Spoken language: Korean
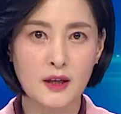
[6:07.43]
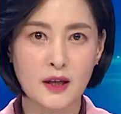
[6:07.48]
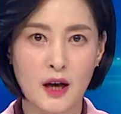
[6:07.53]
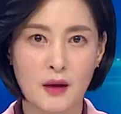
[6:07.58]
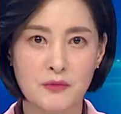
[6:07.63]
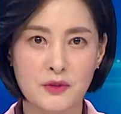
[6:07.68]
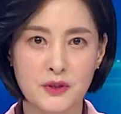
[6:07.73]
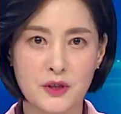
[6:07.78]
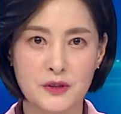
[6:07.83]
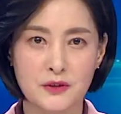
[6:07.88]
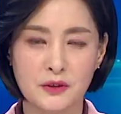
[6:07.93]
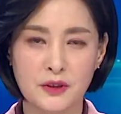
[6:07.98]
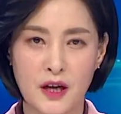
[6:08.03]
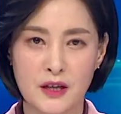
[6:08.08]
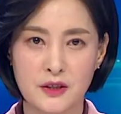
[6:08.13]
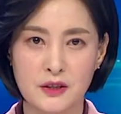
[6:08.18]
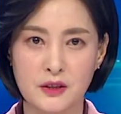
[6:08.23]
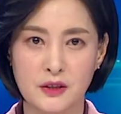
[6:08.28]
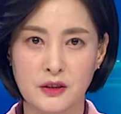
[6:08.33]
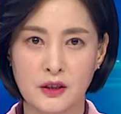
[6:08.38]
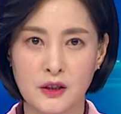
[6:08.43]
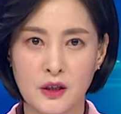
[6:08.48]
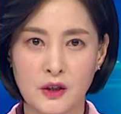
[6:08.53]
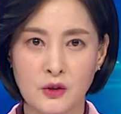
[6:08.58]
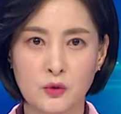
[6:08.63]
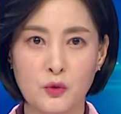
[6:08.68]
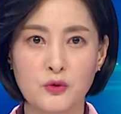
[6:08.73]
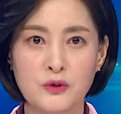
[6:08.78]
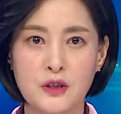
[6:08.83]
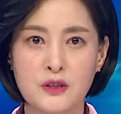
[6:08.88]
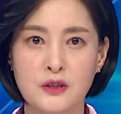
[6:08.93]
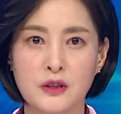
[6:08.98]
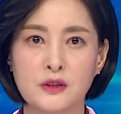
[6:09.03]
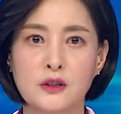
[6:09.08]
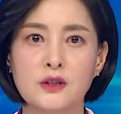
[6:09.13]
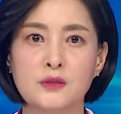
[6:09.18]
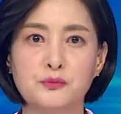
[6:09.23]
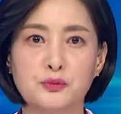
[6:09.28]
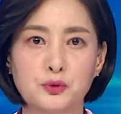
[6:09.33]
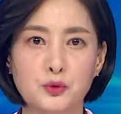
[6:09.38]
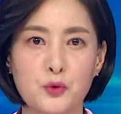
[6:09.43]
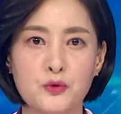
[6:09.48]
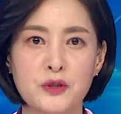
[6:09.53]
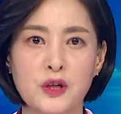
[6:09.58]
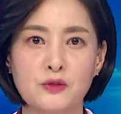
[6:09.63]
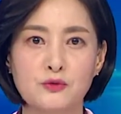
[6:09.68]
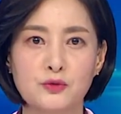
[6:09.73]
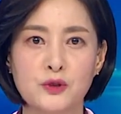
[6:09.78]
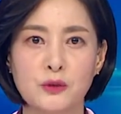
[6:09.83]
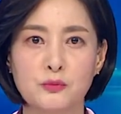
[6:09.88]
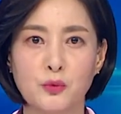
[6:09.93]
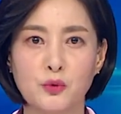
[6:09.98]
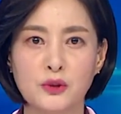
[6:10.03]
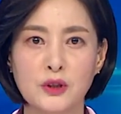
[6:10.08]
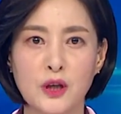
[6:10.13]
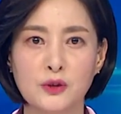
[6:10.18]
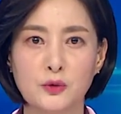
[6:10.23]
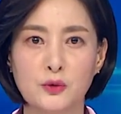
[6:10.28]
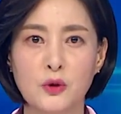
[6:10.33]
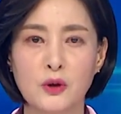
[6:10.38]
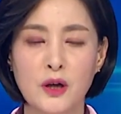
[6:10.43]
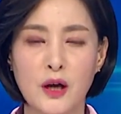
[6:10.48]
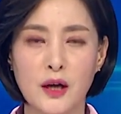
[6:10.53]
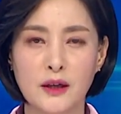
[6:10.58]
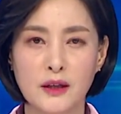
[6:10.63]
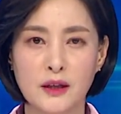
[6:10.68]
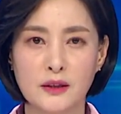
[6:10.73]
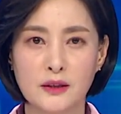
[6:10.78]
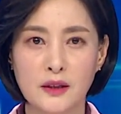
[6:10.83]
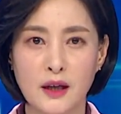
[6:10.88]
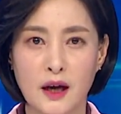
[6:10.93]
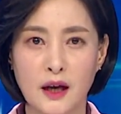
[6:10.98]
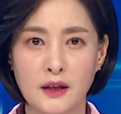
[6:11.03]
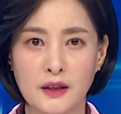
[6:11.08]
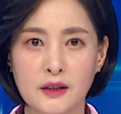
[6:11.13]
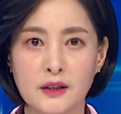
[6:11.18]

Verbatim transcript: 감시해서 다시는 공직자들이 부동산 투기 못하도록 하겠다.